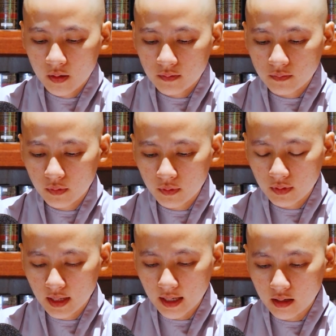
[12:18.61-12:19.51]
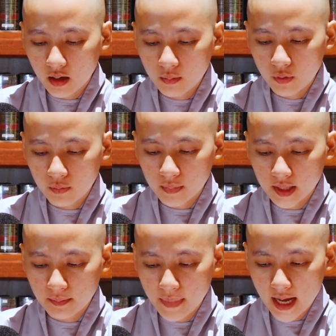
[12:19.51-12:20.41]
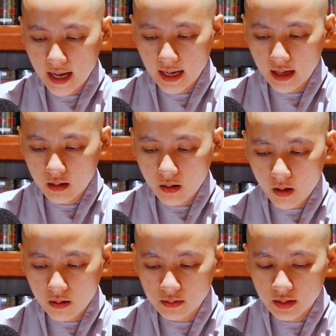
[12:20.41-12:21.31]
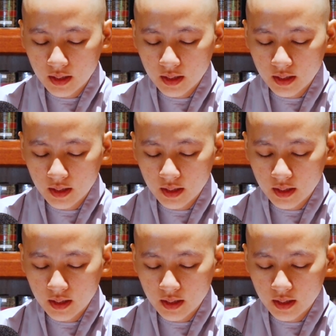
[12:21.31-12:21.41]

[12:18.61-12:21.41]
vua lại có một mình bà là con